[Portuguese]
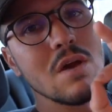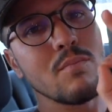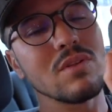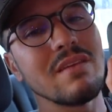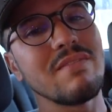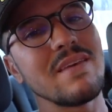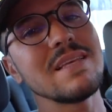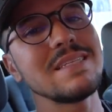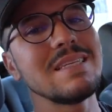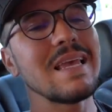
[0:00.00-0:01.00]
poder ver
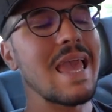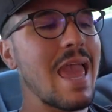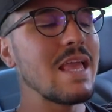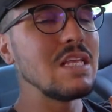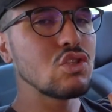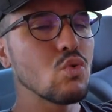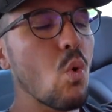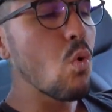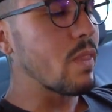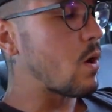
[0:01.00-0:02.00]
se é isso ou